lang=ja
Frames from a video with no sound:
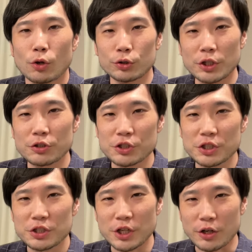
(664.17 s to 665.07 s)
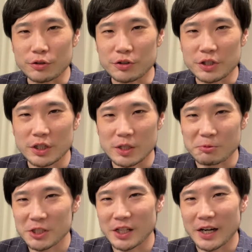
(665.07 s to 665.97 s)
ホテルにチェックインいた
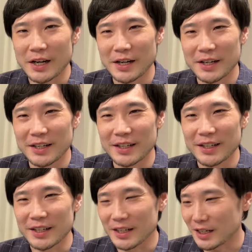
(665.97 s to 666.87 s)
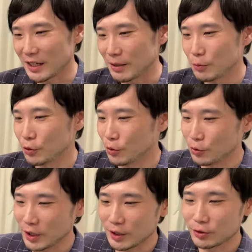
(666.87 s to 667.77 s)
しました。ああ、もう
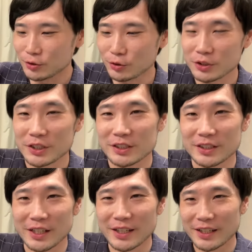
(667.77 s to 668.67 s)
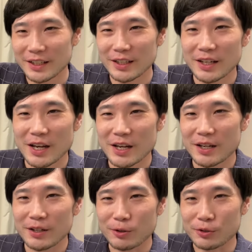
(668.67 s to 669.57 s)
ご覧の通りですね。
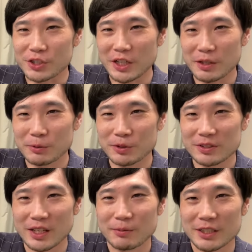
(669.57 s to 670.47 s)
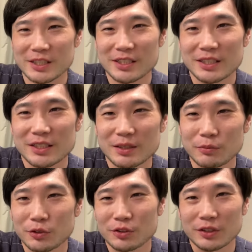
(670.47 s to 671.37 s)
こちらにもございます。
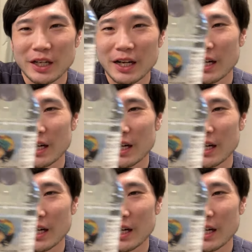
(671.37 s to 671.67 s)
元谷